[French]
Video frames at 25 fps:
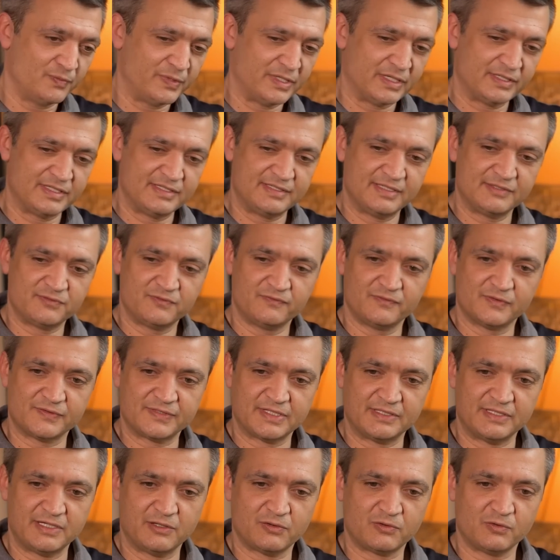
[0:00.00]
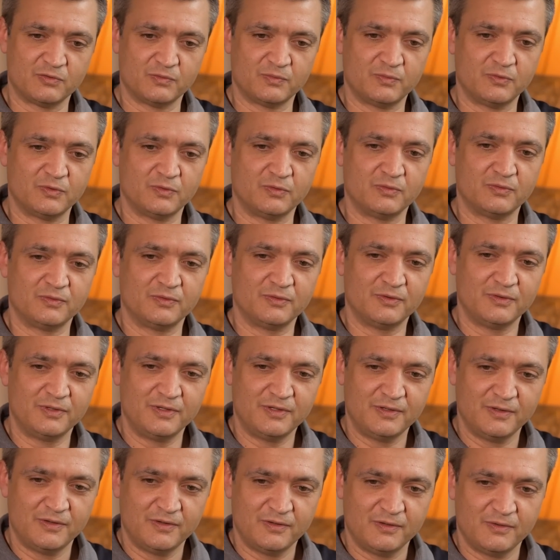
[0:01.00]
père disait souvent ça d'ailleurs, qu'on
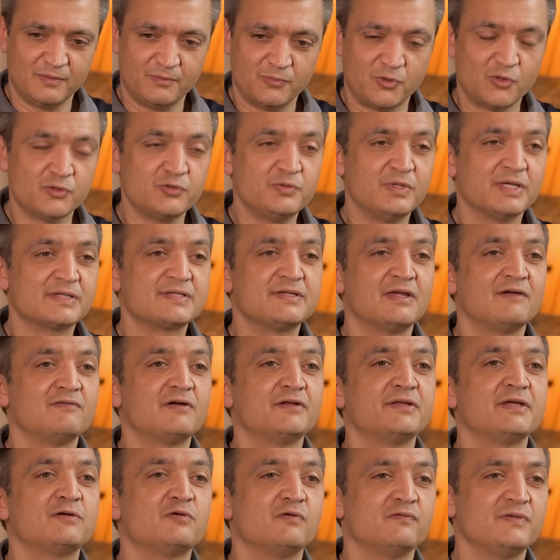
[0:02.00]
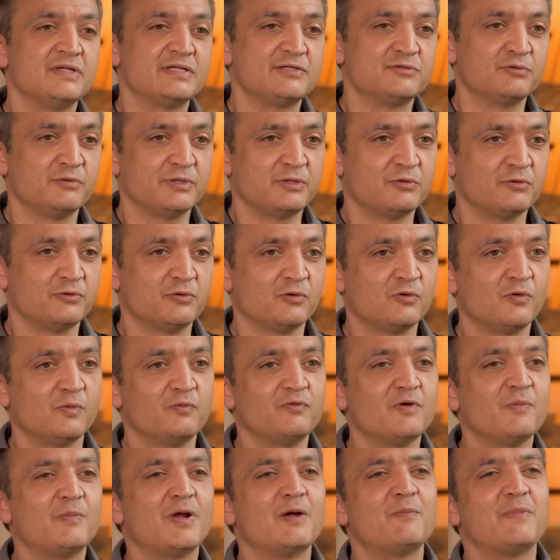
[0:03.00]
produire, c'est avoir des convictions et que donc on ne
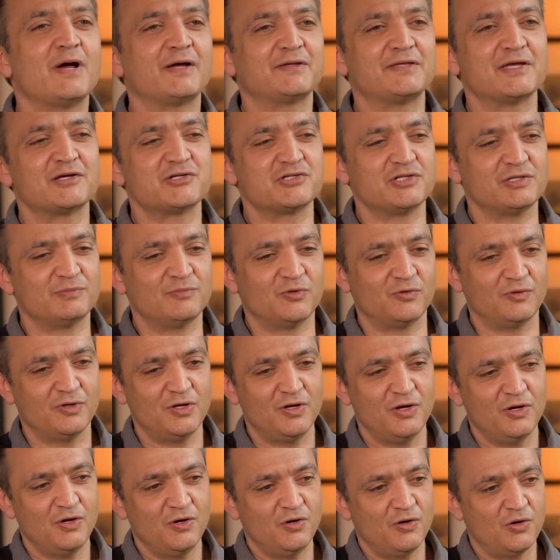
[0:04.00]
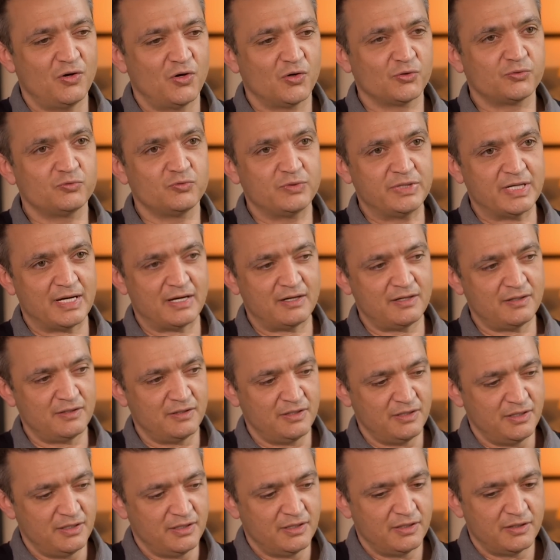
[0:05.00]
pouvait pas le partager. Bon. En tout cas,
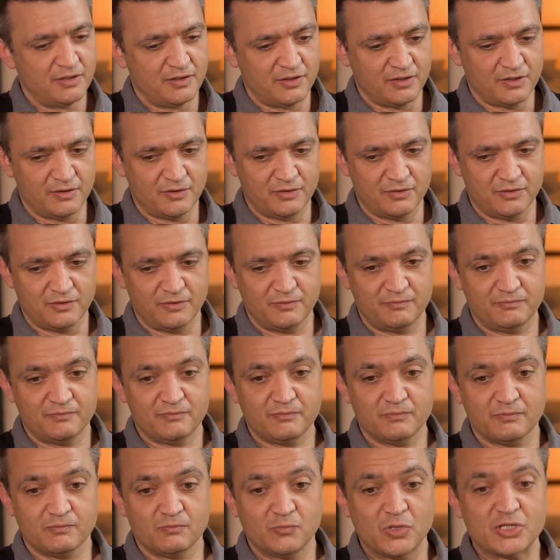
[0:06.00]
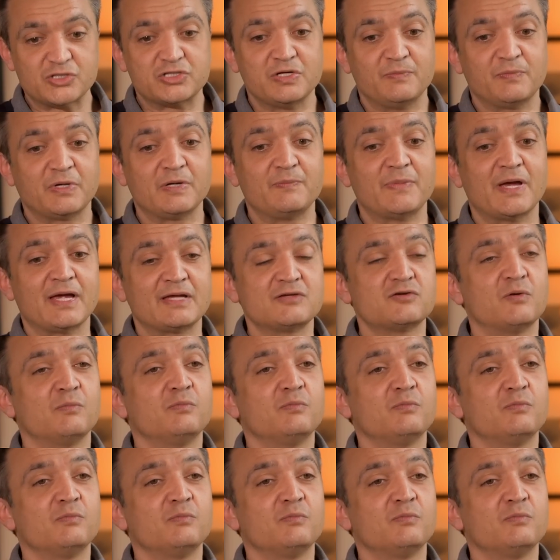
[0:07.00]
euh, moi, j'ai pris par exemple.